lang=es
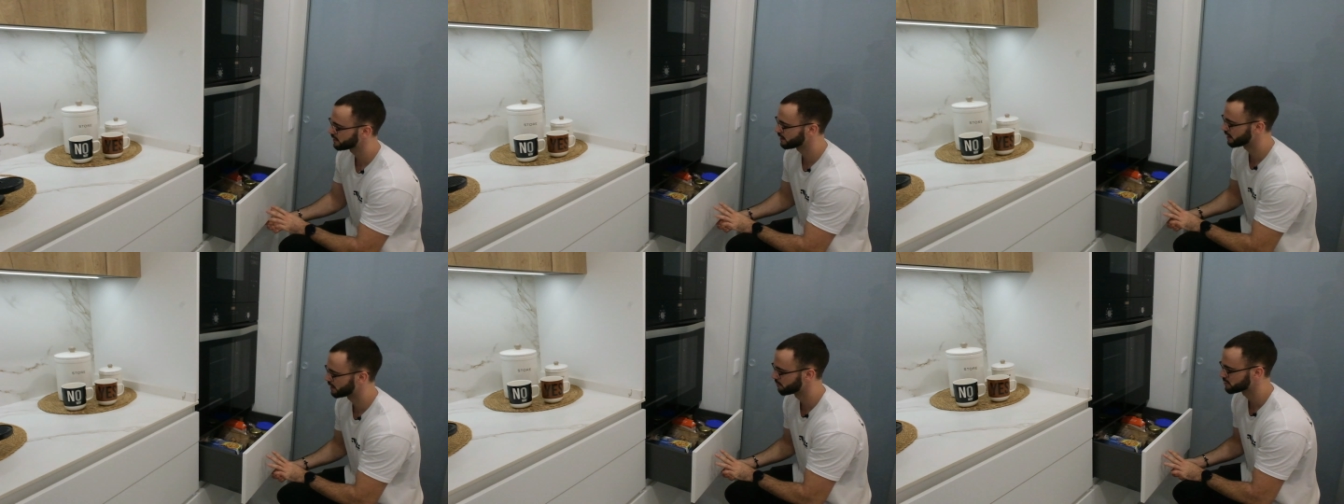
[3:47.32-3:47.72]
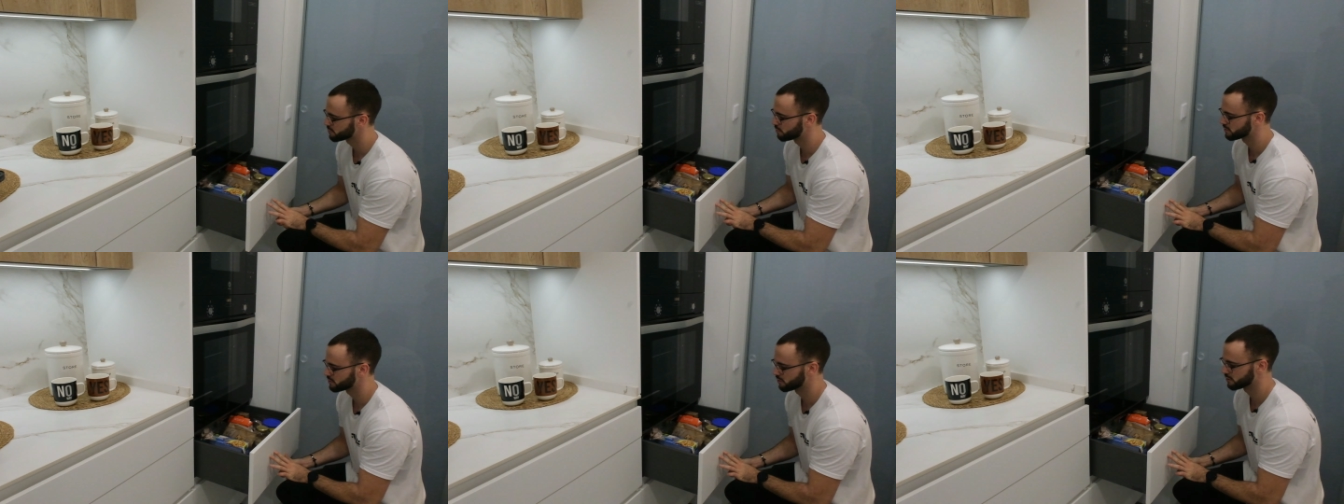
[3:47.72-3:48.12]
hemos
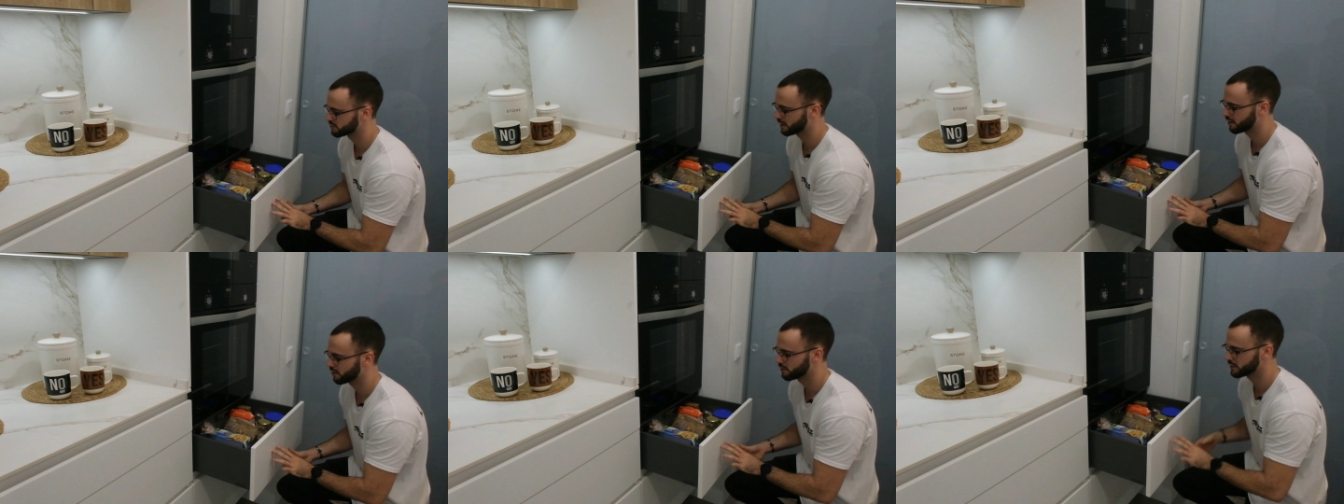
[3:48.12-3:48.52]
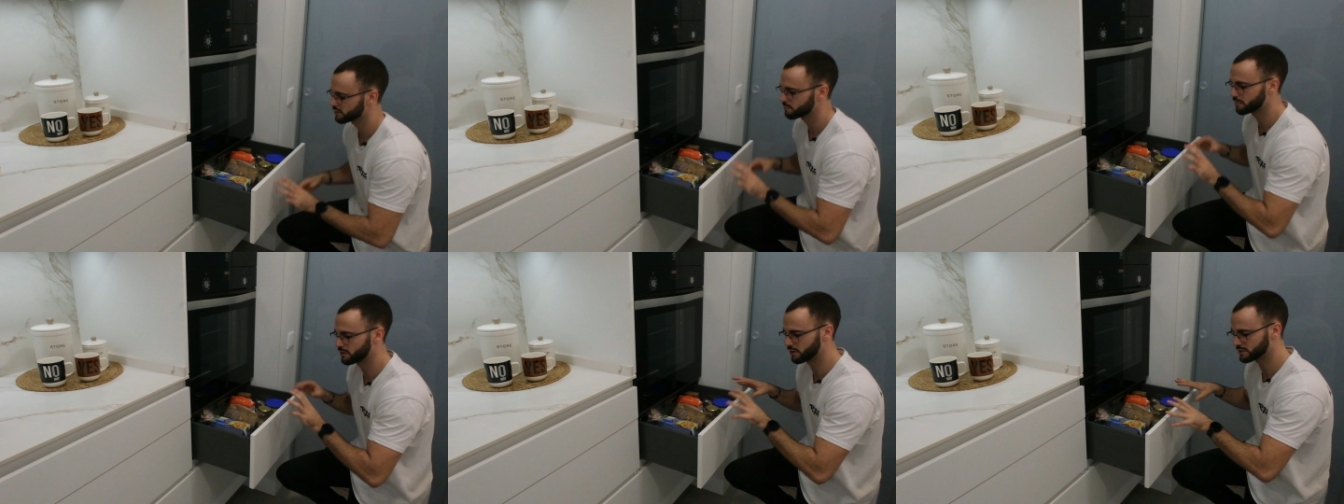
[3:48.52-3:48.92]
puesto los cajones,
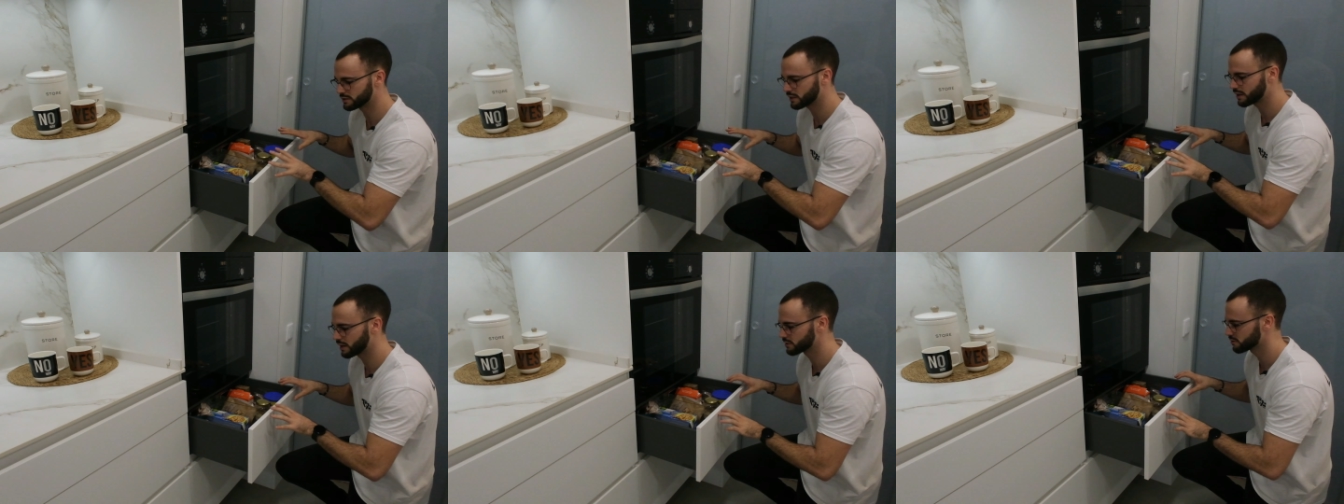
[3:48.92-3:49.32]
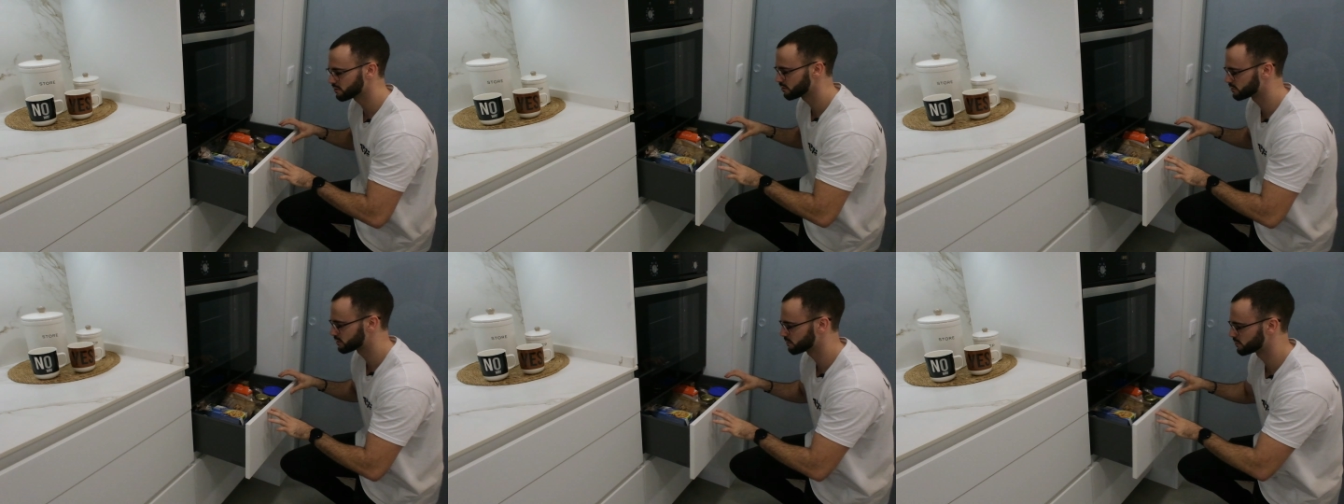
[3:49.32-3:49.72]
pero en este caso
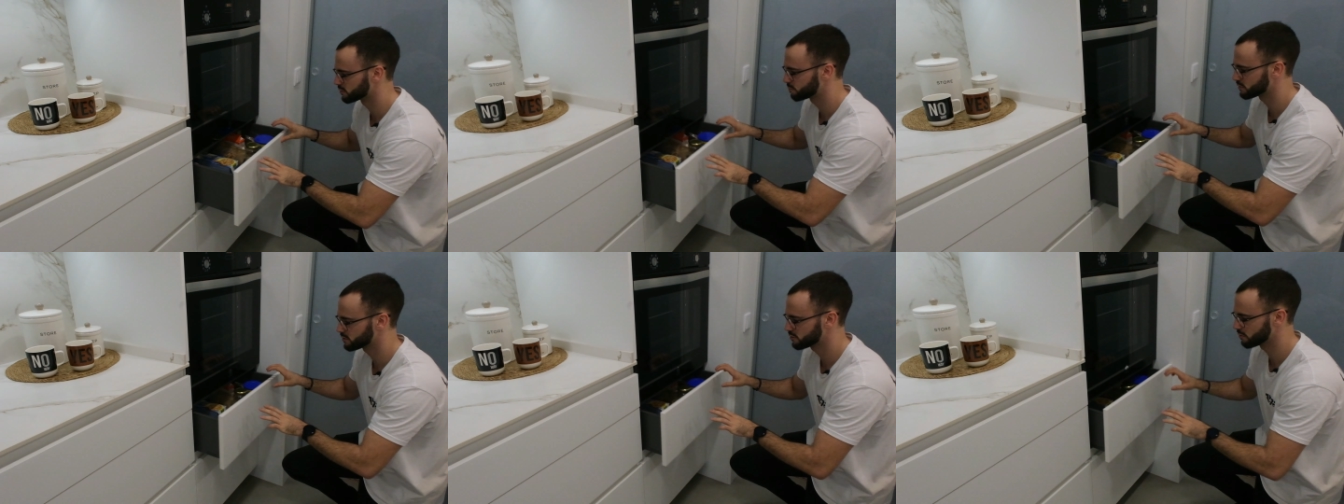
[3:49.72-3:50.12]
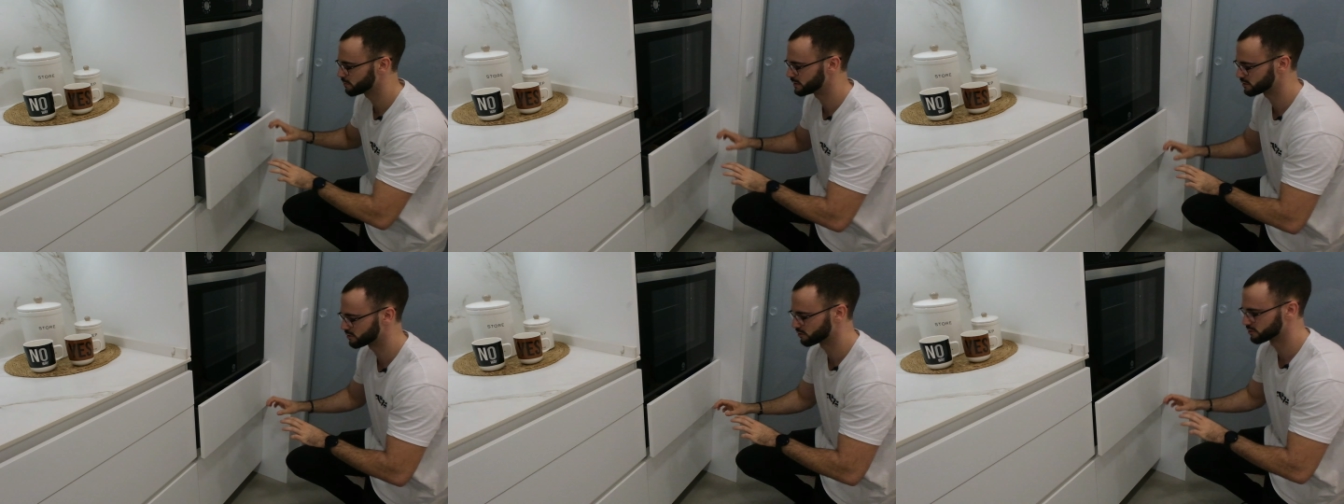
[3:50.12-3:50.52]
los hemos puesto
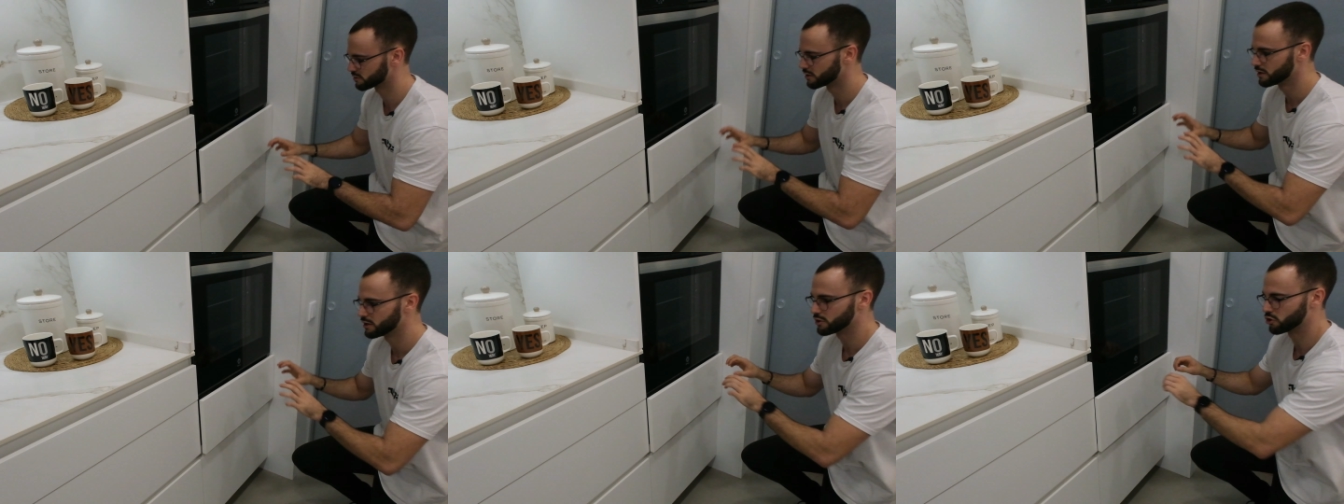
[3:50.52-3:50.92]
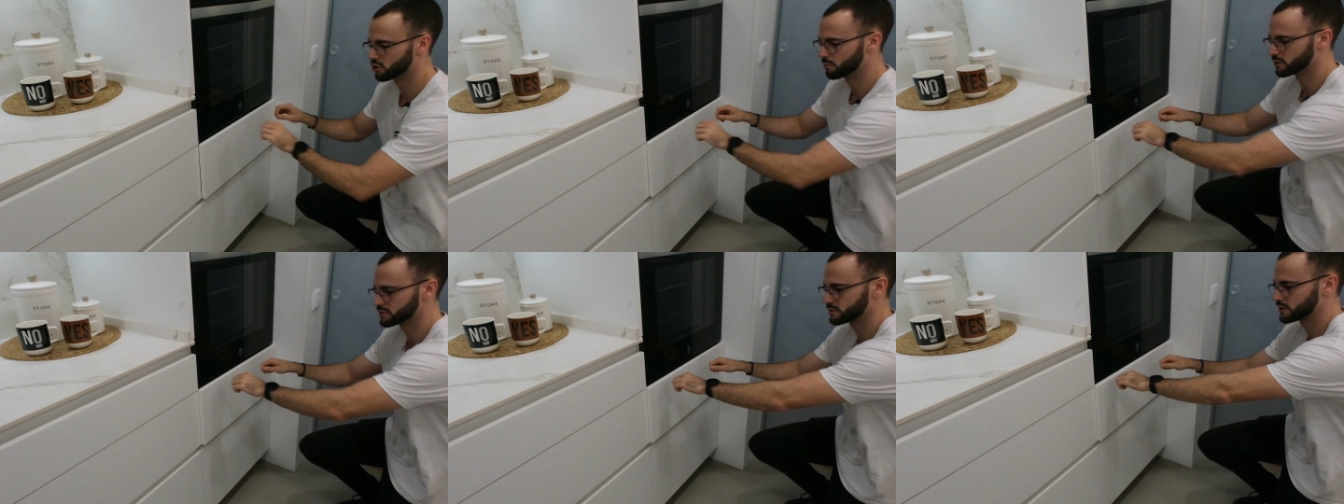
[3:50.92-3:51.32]
vistos. No
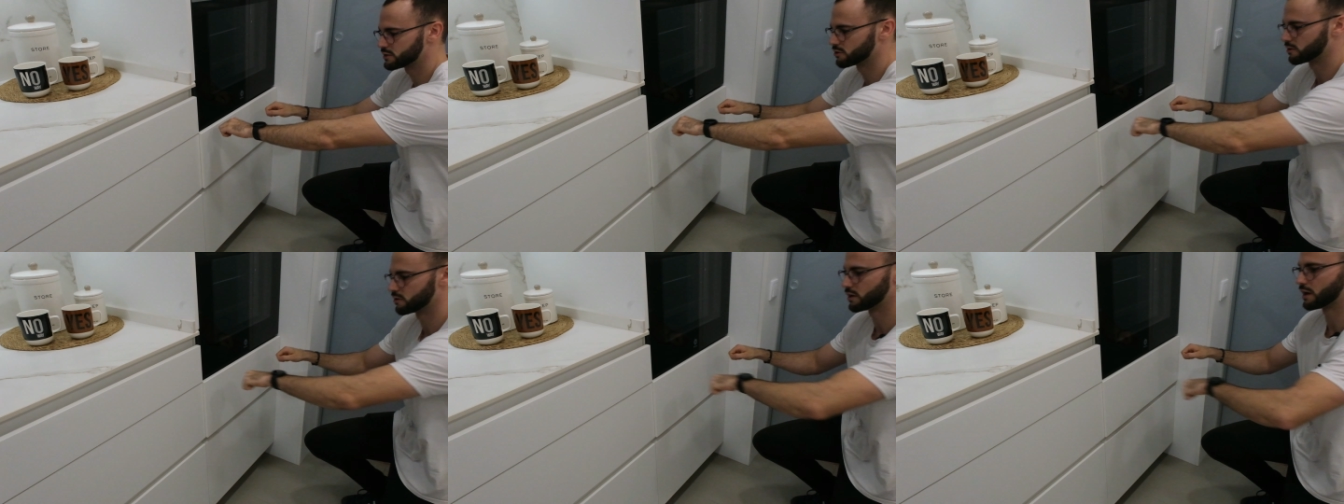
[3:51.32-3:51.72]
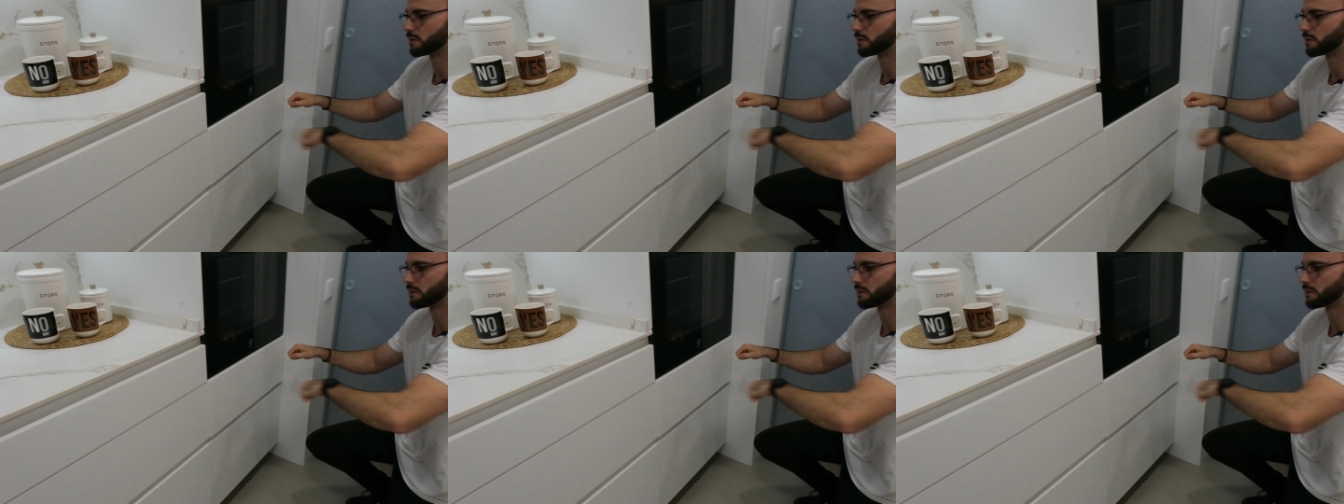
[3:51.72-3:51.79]
hemos, hecho